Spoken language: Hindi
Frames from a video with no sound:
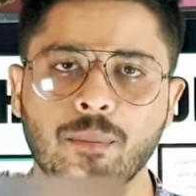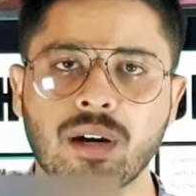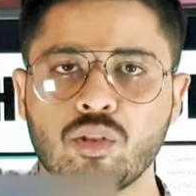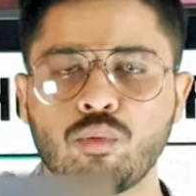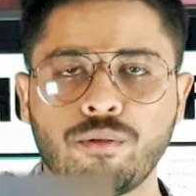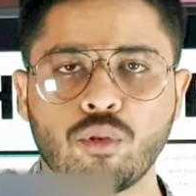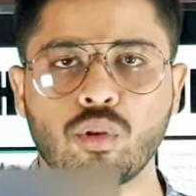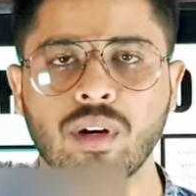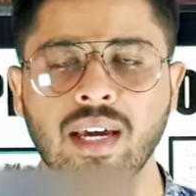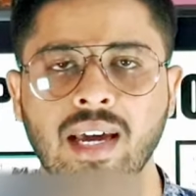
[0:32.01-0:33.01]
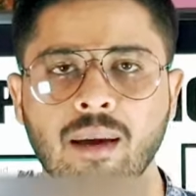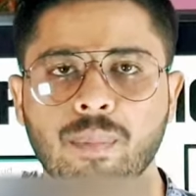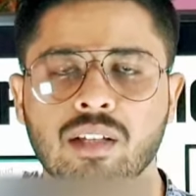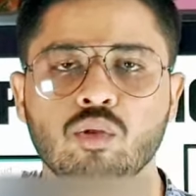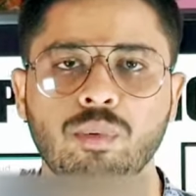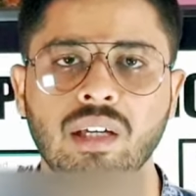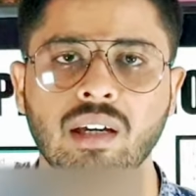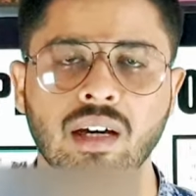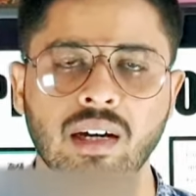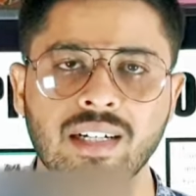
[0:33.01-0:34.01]
आपका जो भी फ़ोटो है आपका जो भी
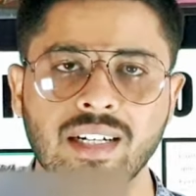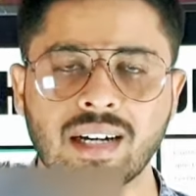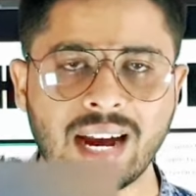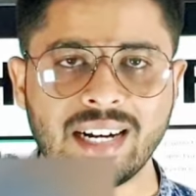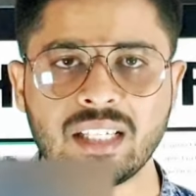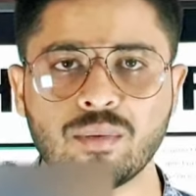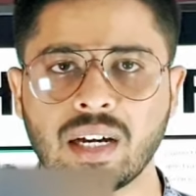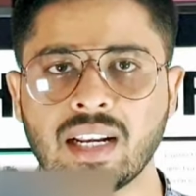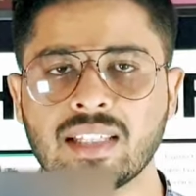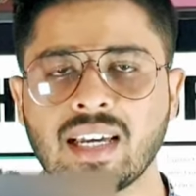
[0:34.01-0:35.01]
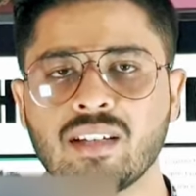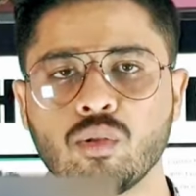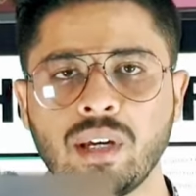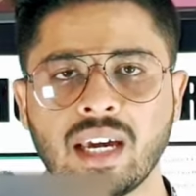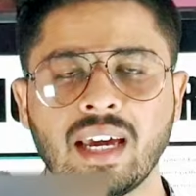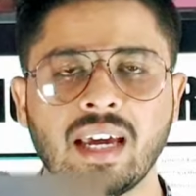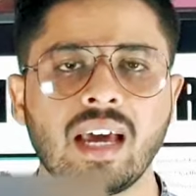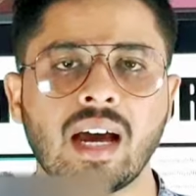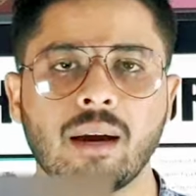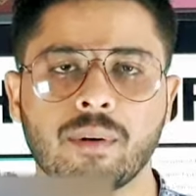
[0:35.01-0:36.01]
आईडीज़ वगैरह है जो भी है
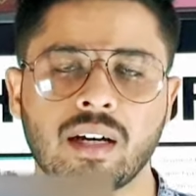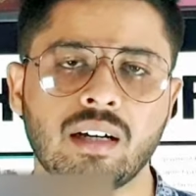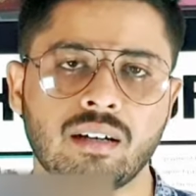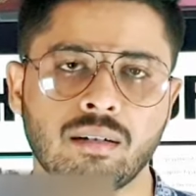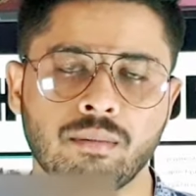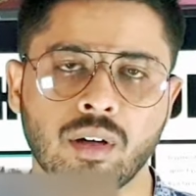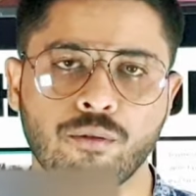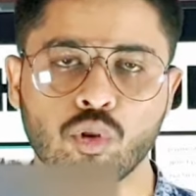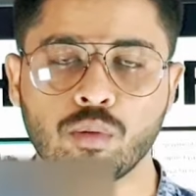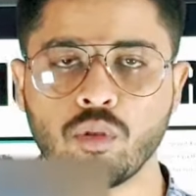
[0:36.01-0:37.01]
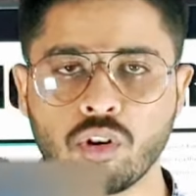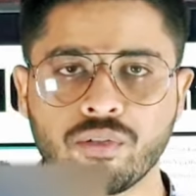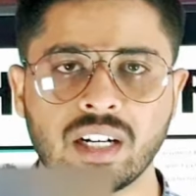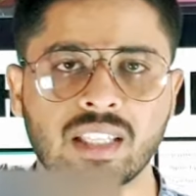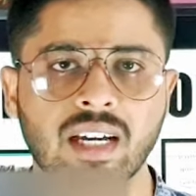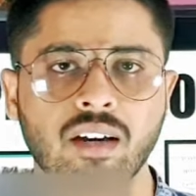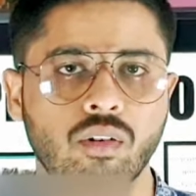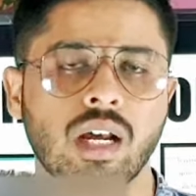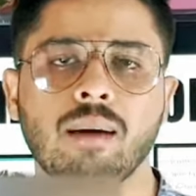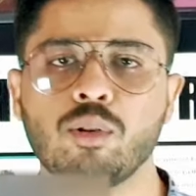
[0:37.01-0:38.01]
आपका फ़ोटो मॉर्फ करता है
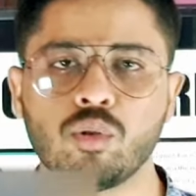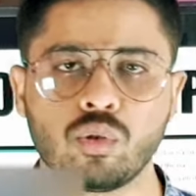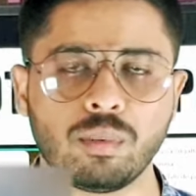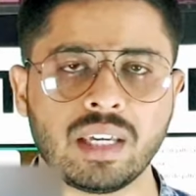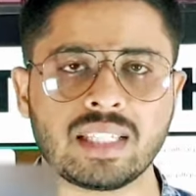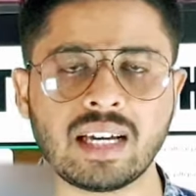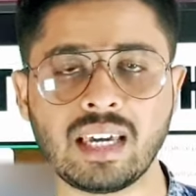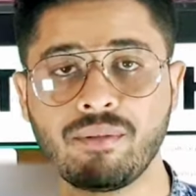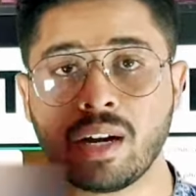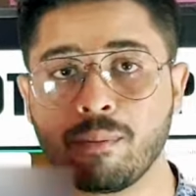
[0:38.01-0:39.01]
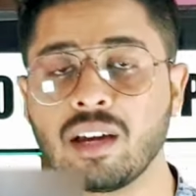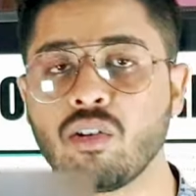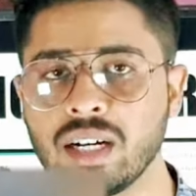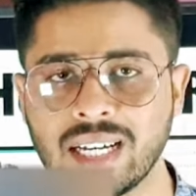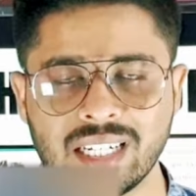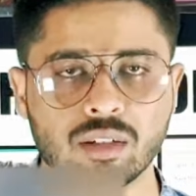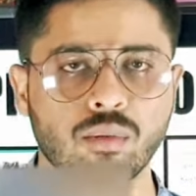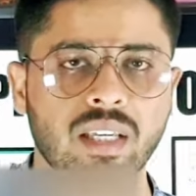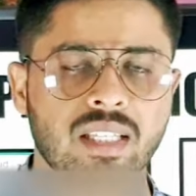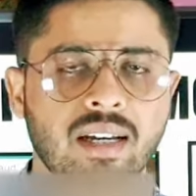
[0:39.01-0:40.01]
और आप लोगों को भेजता है या फिर आपके कॉन्टैक्ट लिस्ट
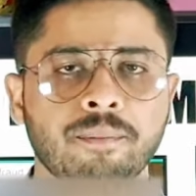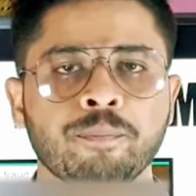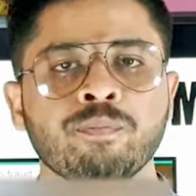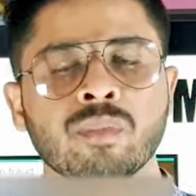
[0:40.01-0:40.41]
को भेजता है